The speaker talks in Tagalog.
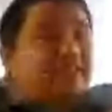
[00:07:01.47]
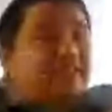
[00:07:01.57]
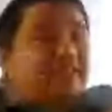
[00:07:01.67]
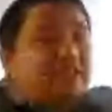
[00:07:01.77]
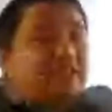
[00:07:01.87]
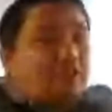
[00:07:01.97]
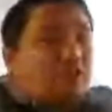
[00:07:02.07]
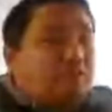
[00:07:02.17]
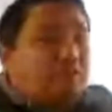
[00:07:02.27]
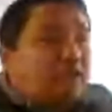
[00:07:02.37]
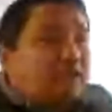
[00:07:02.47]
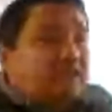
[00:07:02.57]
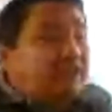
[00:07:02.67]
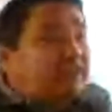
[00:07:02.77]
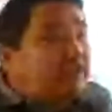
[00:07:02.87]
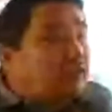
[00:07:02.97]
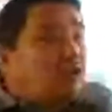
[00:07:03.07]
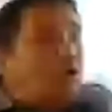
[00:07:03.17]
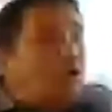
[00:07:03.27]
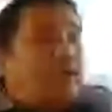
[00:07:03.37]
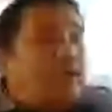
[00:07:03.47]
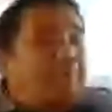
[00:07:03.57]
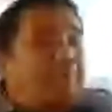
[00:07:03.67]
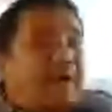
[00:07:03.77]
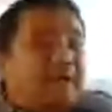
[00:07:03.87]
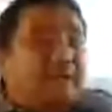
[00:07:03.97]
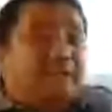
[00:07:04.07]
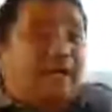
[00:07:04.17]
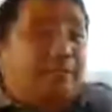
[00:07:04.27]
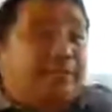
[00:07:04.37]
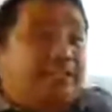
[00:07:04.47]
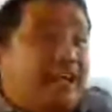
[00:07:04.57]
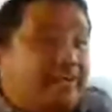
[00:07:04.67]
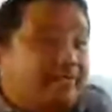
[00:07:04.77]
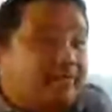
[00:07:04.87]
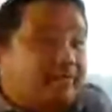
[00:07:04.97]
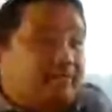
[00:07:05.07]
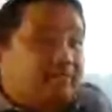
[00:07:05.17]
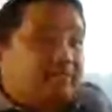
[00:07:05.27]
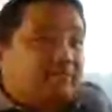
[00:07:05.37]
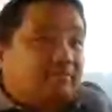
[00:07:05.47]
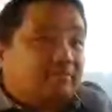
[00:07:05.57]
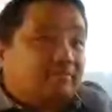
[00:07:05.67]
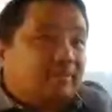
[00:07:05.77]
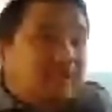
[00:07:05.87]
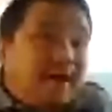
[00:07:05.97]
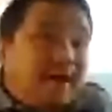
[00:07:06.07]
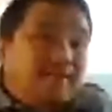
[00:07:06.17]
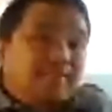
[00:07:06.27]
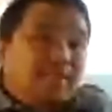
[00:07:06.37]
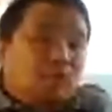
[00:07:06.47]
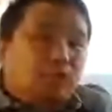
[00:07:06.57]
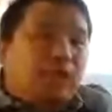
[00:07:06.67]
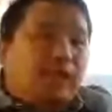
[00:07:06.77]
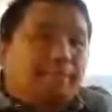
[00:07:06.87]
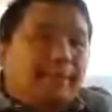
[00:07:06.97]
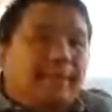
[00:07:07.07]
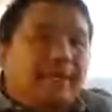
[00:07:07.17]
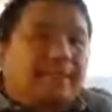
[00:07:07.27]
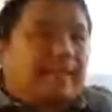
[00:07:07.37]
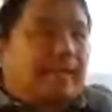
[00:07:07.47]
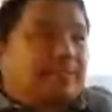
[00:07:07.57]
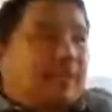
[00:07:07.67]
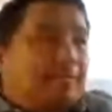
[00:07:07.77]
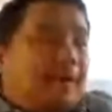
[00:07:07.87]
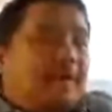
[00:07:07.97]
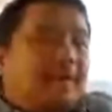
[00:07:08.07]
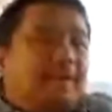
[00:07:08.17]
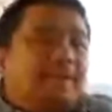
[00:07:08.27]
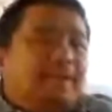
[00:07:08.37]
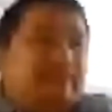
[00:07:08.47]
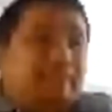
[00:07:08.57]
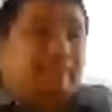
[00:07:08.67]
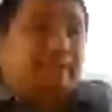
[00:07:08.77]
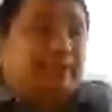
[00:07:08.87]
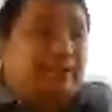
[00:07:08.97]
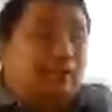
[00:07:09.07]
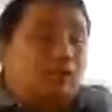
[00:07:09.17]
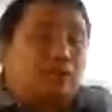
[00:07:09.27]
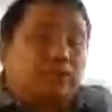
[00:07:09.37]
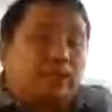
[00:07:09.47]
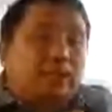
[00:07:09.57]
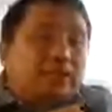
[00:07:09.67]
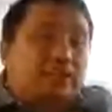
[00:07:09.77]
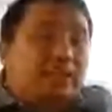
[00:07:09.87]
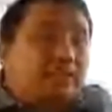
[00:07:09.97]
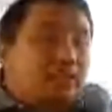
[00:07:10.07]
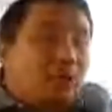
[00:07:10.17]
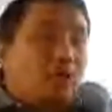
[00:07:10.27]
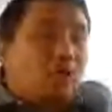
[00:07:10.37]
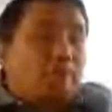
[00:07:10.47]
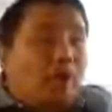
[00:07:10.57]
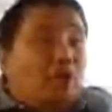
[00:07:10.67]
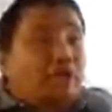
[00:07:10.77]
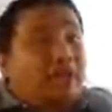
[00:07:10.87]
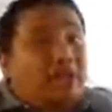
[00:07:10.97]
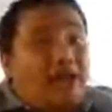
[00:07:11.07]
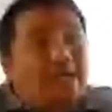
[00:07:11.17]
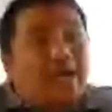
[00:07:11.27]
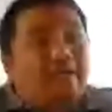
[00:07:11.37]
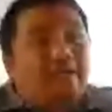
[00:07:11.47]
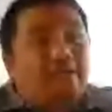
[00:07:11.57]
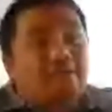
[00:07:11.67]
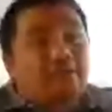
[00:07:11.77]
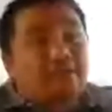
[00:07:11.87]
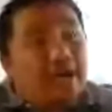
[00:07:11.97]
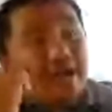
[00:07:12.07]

si Jitro? Si Jitro usa ka pari sa Midian. Di ba? Usa ka pinakataas nga pari sa Midian og si Jitro mao tighalad sa